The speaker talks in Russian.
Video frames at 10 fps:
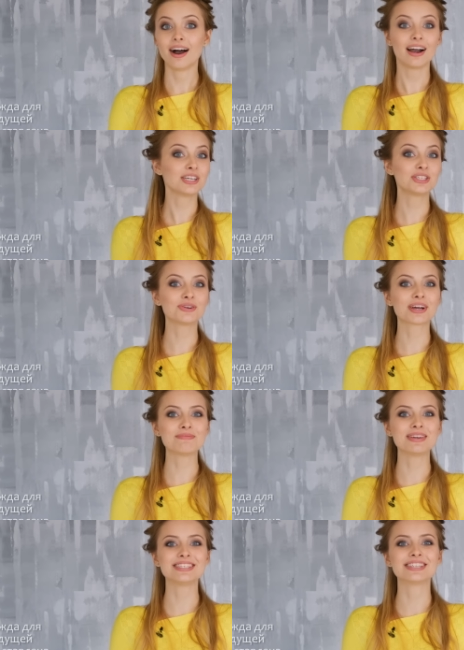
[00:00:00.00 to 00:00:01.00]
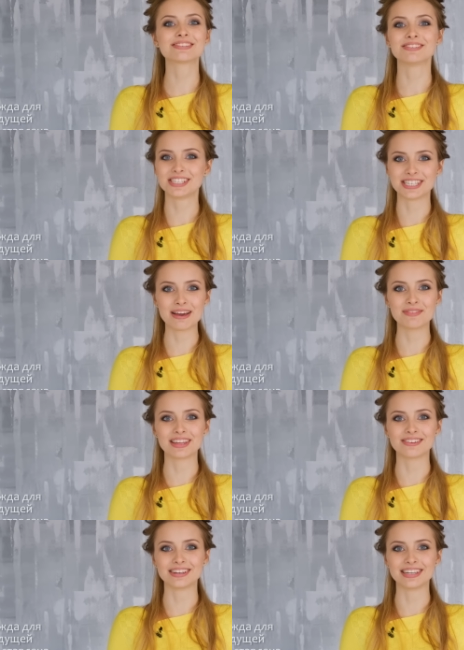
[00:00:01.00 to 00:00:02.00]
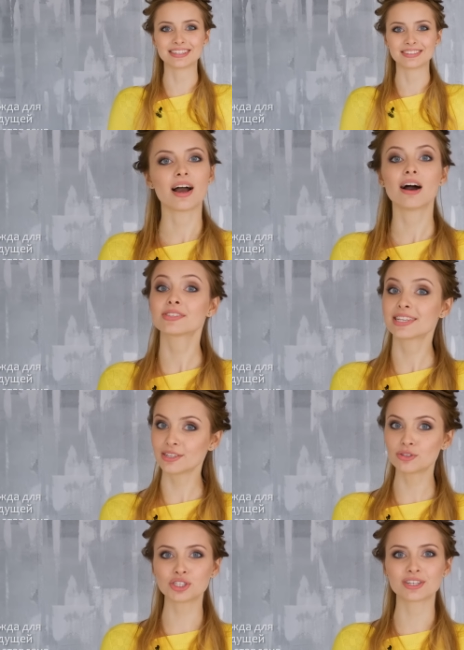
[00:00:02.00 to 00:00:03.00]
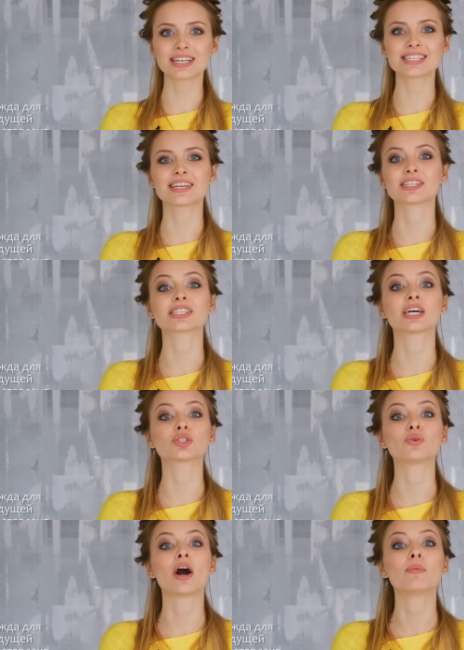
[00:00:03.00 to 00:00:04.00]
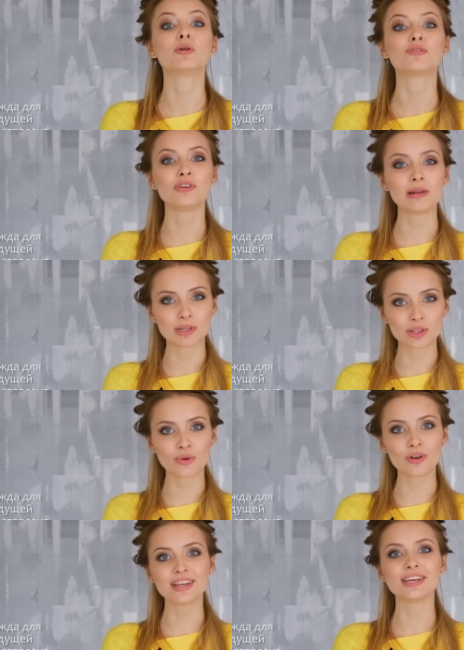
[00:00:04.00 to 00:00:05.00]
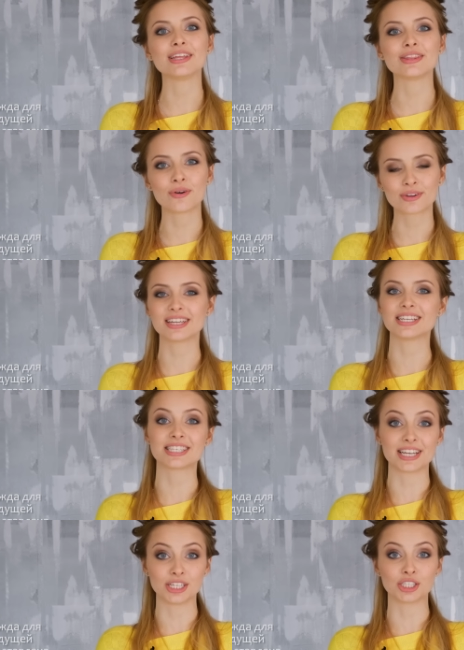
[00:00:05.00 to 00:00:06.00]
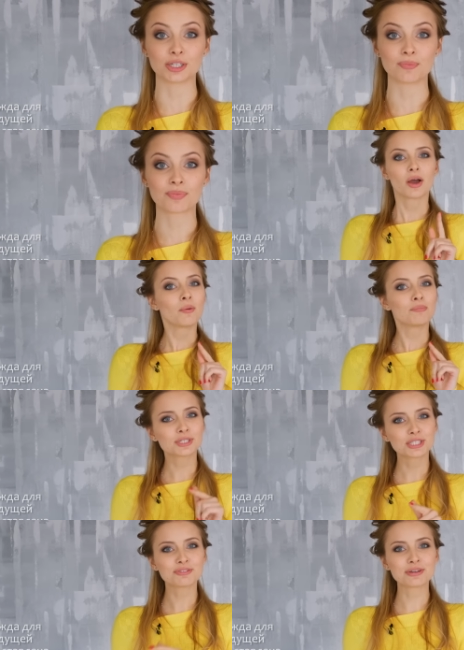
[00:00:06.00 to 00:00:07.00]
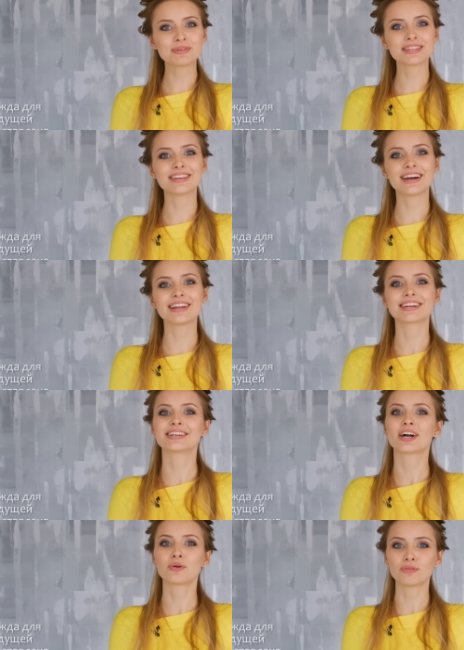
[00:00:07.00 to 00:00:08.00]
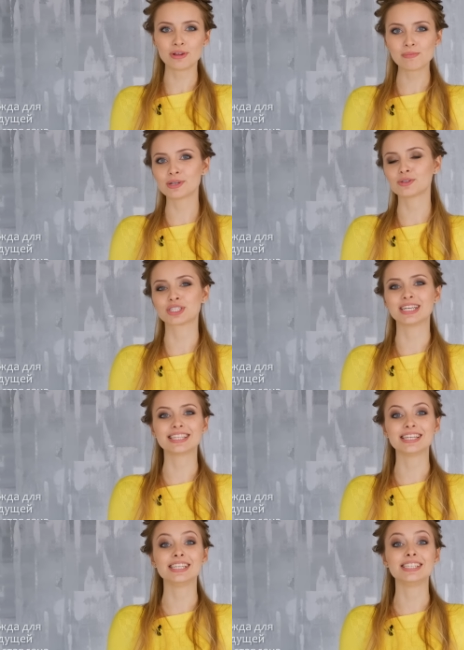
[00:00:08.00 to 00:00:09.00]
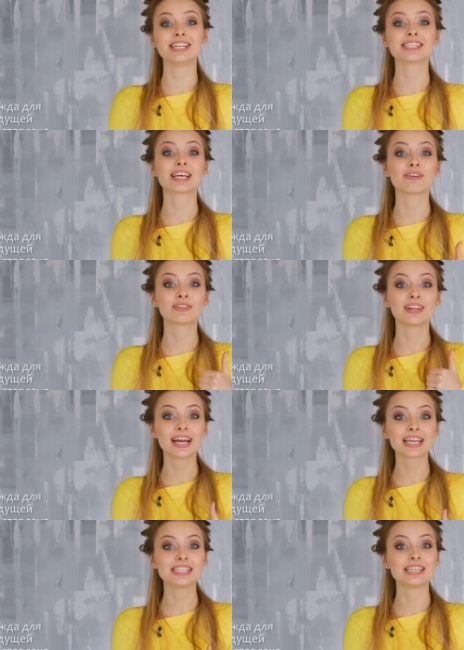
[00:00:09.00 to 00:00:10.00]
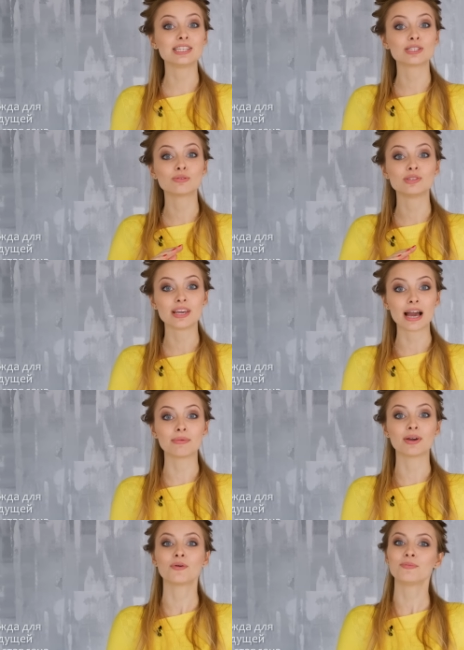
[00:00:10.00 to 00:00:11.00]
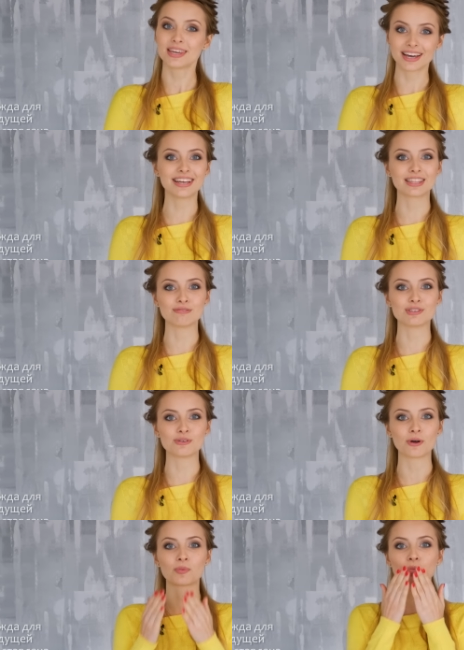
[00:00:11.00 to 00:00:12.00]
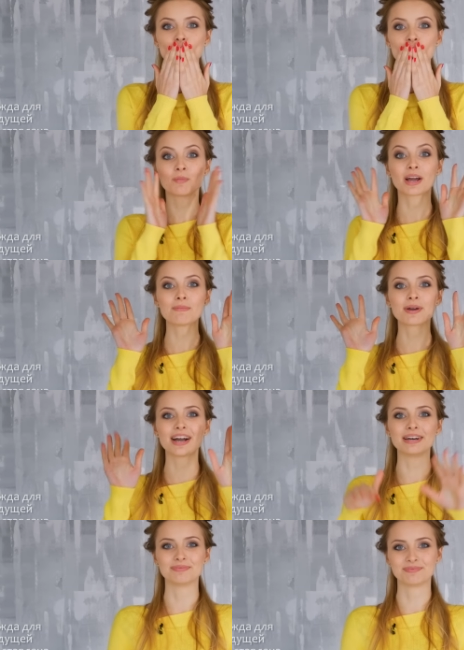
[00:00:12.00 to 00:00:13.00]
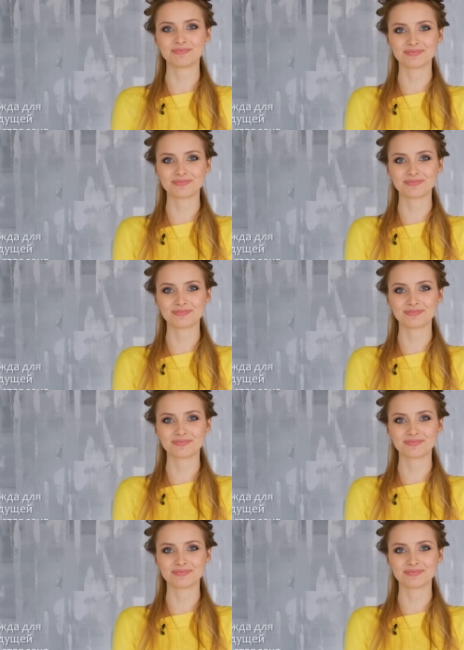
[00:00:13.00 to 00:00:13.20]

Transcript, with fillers: А еще комедия с вещами на вылет. А в следующий раз я расскажу о мультфильме «Тролли» и «Докторе Стрэнджи». Пиши в комментариях, на какой фильм пойдешь на этой неделе, ставь лайк и делись с друзьями. У меня на этом все. Пока-пока!